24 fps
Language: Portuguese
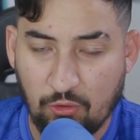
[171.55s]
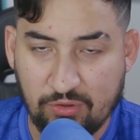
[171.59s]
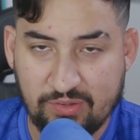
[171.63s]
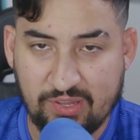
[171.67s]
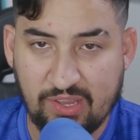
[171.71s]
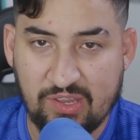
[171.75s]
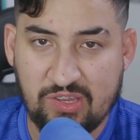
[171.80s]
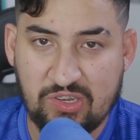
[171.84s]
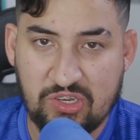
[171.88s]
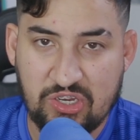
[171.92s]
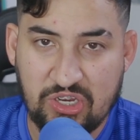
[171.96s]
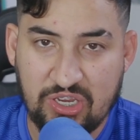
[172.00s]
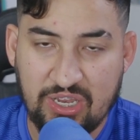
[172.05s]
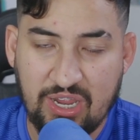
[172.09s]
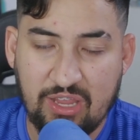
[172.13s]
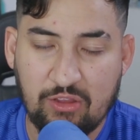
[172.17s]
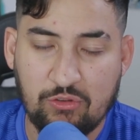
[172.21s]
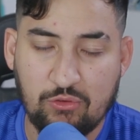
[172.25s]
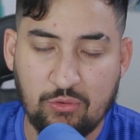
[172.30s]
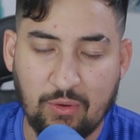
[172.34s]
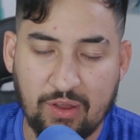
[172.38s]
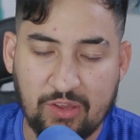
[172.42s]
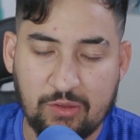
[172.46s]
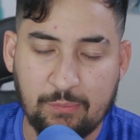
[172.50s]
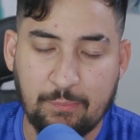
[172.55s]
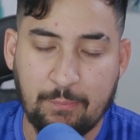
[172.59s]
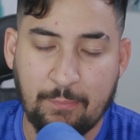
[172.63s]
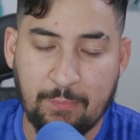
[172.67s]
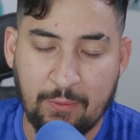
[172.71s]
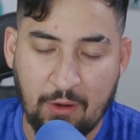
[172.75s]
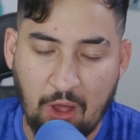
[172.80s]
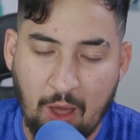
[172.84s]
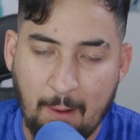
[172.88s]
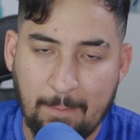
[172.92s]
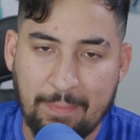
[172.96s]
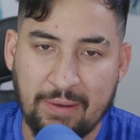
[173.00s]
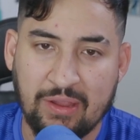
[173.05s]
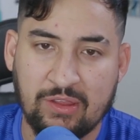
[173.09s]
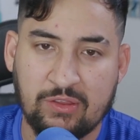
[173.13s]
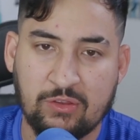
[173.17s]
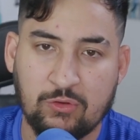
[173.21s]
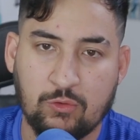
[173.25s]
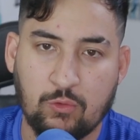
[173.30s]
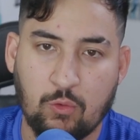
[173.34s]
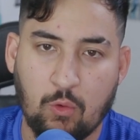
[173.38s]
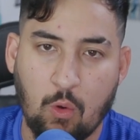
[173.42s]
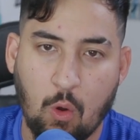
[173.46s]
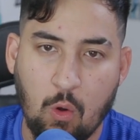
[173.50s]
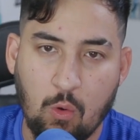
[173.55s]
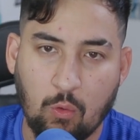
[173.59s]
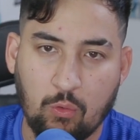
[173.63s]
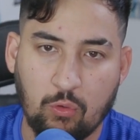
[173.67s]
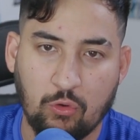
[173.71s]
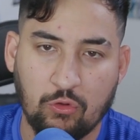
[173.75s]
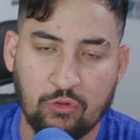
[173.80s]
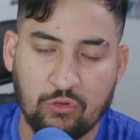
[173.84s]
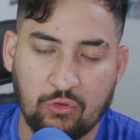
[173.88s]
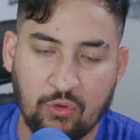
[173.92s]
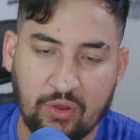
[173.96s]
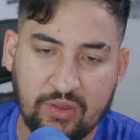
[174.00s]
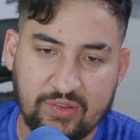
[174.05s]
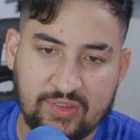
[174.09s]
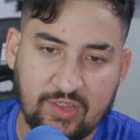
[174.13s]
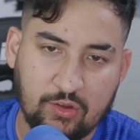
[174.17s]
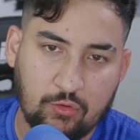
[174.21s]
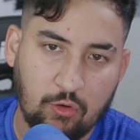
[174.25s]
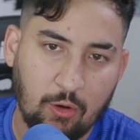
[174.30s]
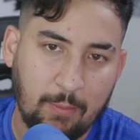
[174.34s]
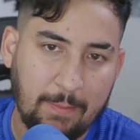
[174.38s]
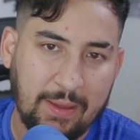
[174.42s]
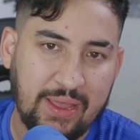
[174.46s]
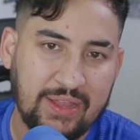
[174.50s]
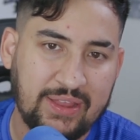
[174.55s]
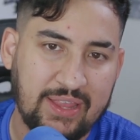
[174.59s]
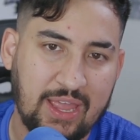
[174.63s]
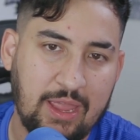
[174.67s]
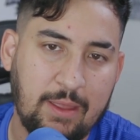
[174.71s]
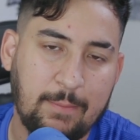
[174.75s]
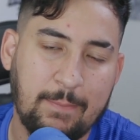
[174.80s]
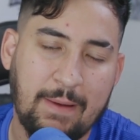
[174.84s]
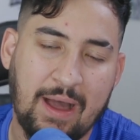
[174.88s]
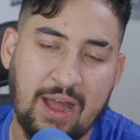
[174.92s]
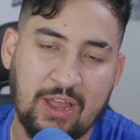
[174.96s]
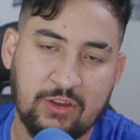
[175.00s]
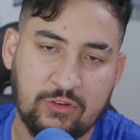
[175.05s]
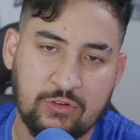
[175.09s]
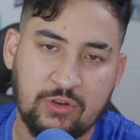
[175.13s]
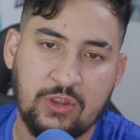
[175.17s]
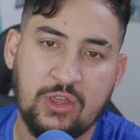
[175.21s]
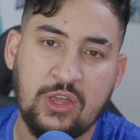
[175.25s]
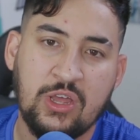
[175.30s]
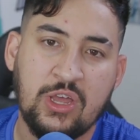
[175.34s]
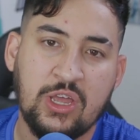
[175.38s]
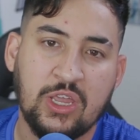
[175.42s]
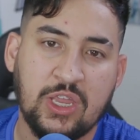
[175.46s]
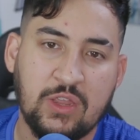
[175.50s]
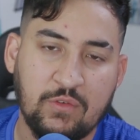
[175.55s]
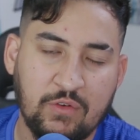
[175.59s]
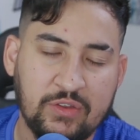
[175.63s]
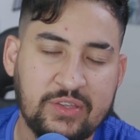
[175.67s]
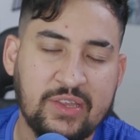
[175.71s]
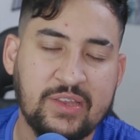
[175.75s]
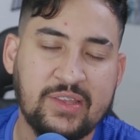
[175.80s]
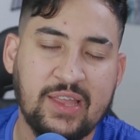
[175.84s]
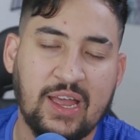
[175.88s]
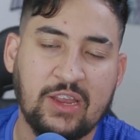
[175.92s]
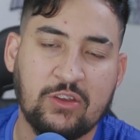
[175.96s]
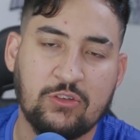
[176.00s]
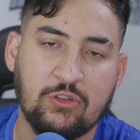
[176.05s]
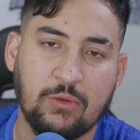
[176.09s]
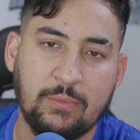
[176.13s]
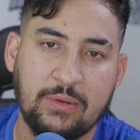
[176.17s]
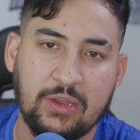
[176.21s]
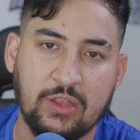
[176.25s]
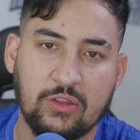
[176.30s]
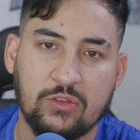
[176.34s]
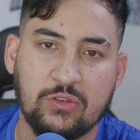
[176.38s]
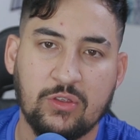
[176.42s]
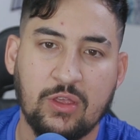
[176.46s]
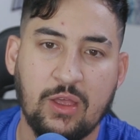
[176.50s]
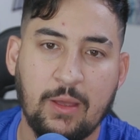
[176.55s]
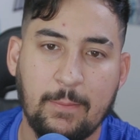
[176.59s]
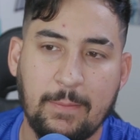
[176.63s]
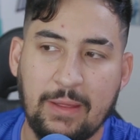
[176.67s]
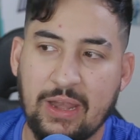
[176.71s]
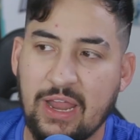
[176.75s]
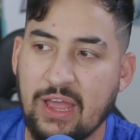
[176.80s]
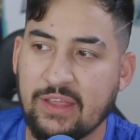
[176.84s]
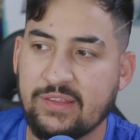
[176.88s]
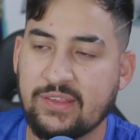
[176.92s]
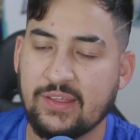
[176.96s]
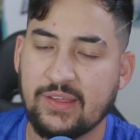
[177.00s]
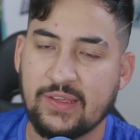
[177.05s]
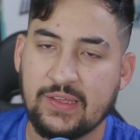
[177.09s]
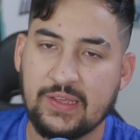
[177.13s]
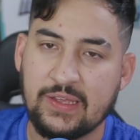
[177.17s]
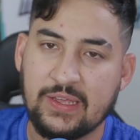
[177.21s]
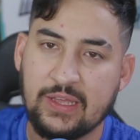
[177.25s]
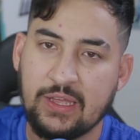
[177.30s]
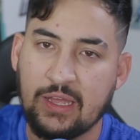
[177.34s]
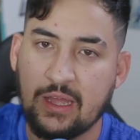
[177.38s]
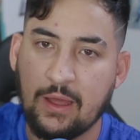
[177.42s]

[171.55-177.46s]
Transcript: vocês tirem suas próprias conclusões e comentem aí embaixo o que vocês acham sobre isso. Beleza?